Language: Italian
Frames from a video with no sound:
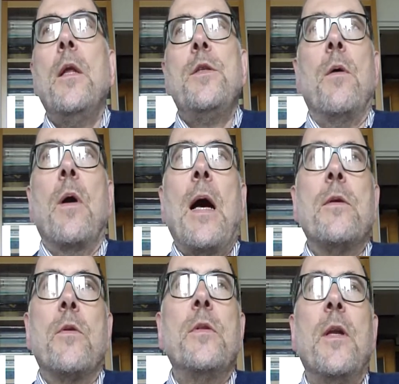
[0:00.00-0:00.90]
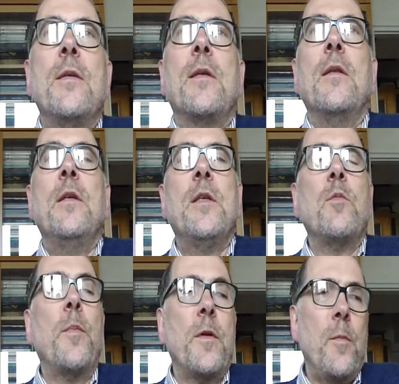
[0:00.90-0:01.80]
C'è un caso
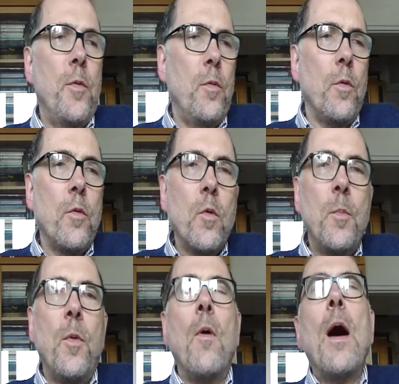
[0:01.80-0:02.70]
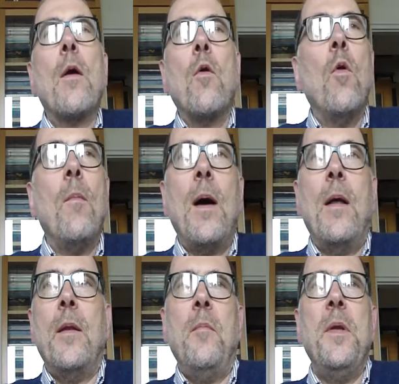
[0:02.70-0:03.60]
interessantissimo per esempio di un gruppo a Roma
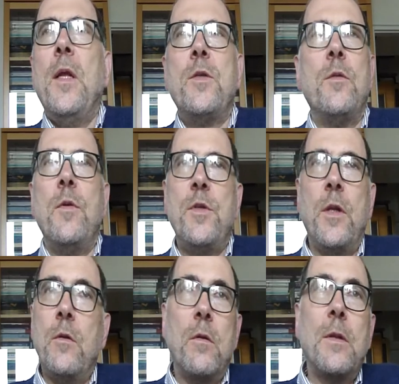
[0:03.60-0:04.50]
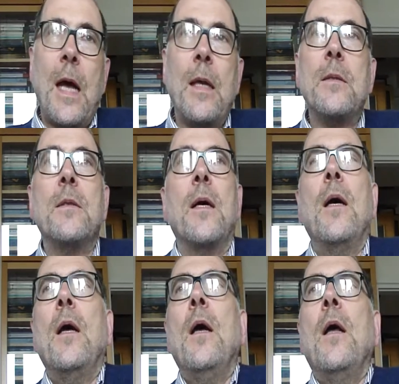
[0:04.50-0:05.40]
nel 1580
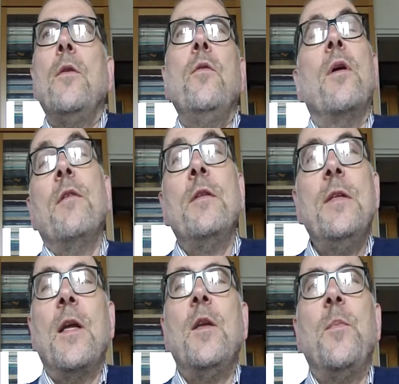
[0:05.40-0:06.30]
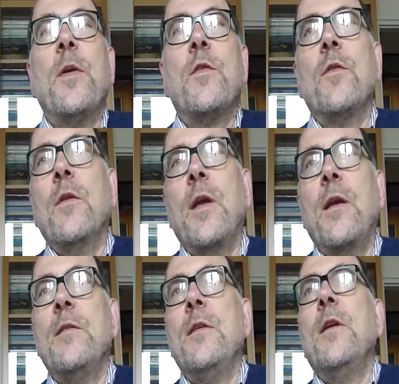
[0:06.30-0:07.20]
di una ventina di persone
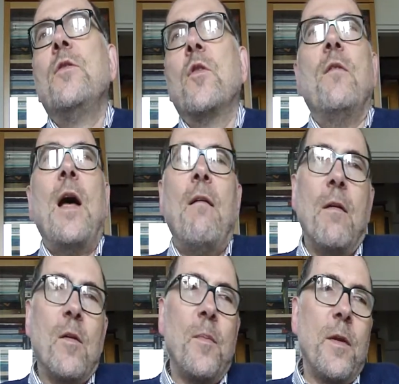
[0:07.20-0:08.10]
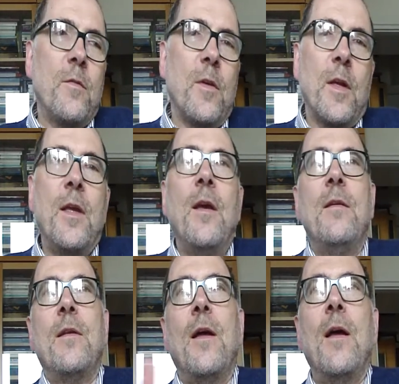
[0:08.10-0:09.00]
che si ritrovavano presso la
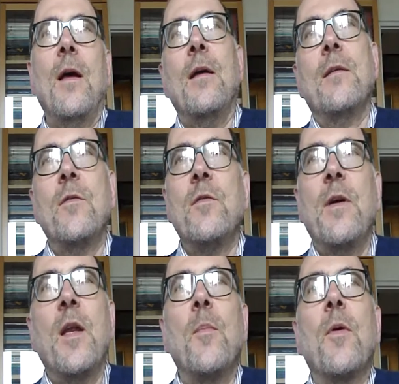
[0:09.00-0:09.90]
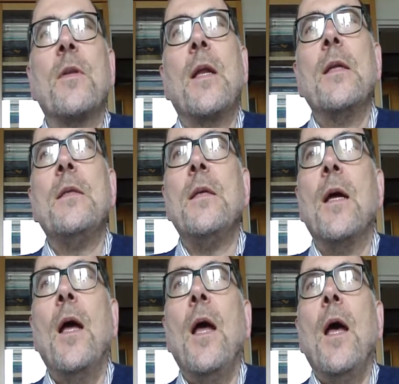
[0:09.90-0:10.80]
chiesa San Giovanni a Porta
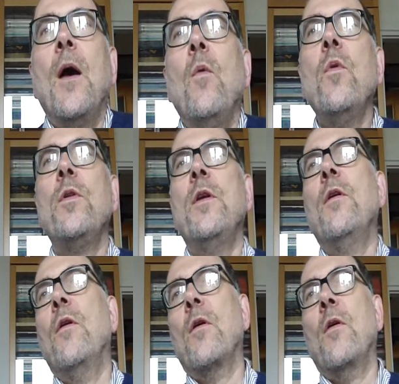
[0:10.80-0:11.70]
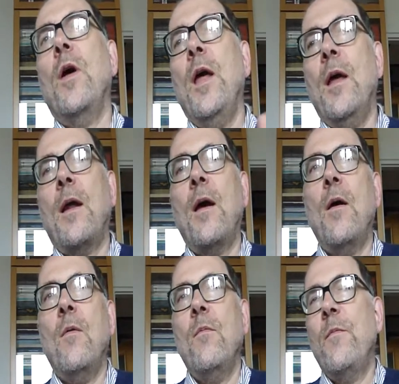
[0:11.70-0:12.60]
Latina uno di loro
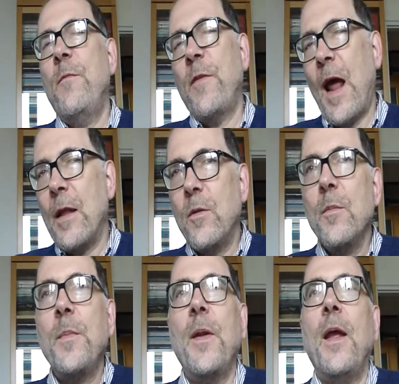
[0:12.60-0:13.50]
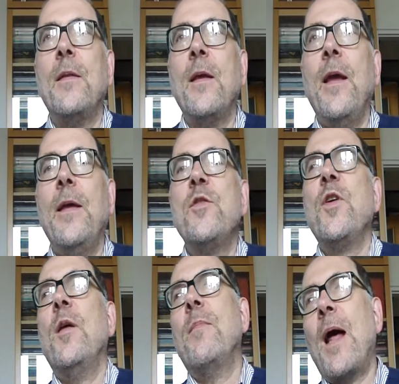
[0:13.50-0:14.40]
era un frate, un prete e
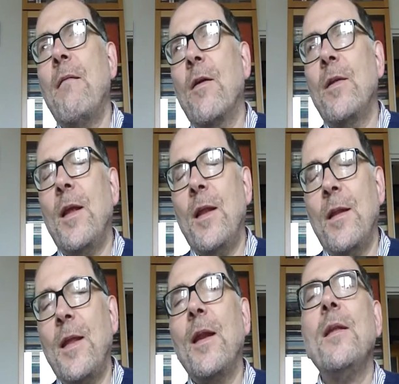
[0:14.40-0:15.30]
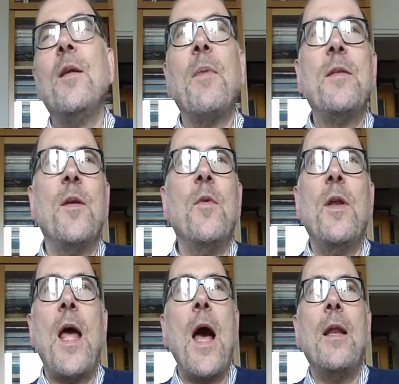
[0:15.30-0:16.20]
celebravano dei, dei, riti
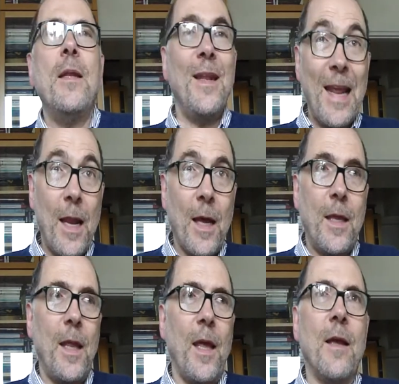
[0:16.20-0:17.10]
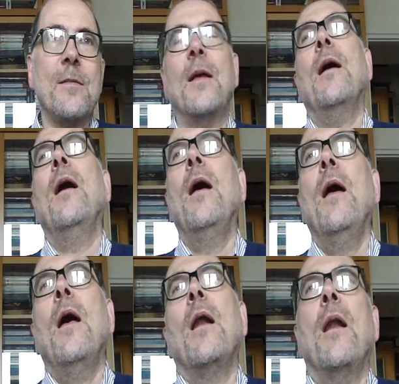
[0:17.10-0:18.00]
matrimoniali nella chiesa.
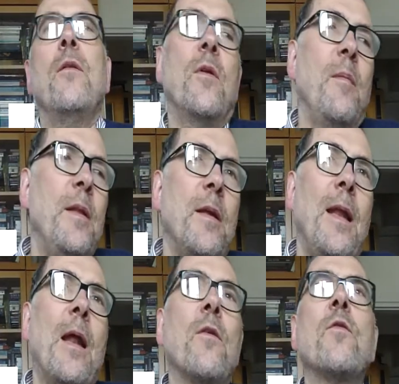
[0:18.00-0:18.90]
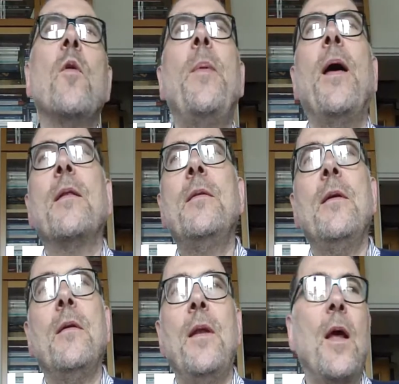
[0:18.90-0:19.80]
Naturalmente li hanno
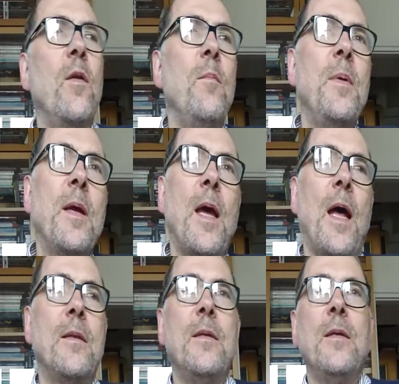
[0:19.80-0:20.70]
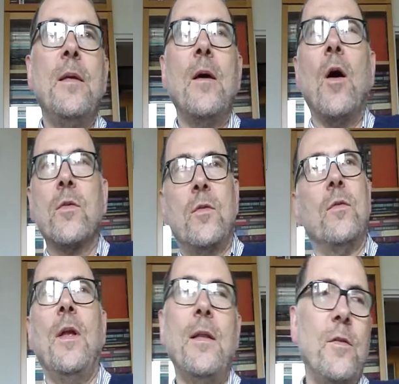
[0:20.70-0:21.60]
scoperti, ne hanno impiccati
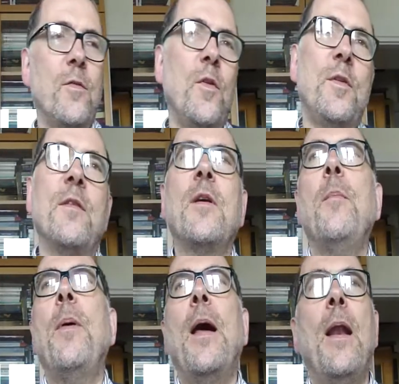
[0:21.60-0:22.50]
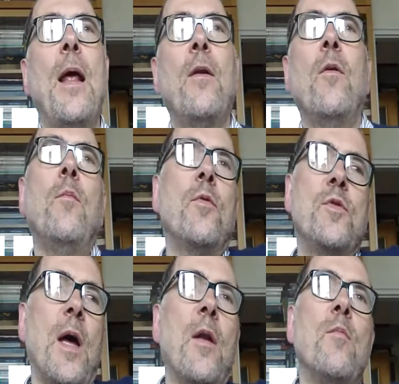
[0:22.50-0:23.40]
otto, gli altri sono riusciti a scappare, hanno,
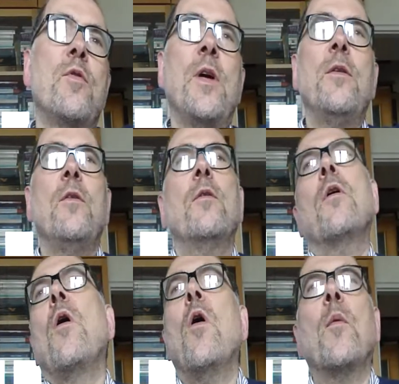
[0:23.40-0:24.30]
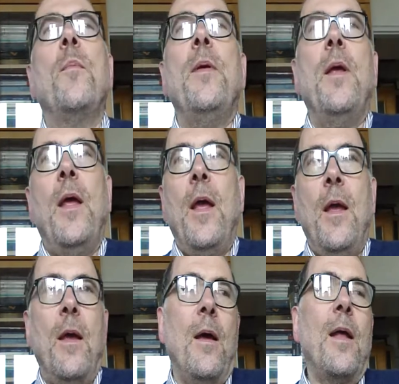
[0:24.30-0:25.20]
bruci hanno, bruciato i loro corpi
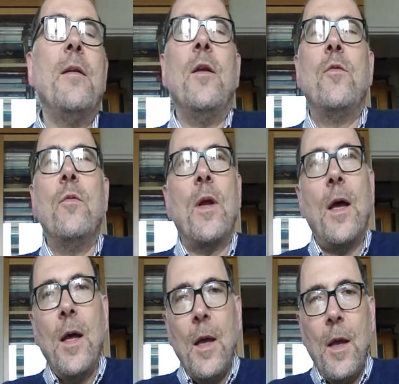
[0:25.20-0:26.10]
e eh, addirittura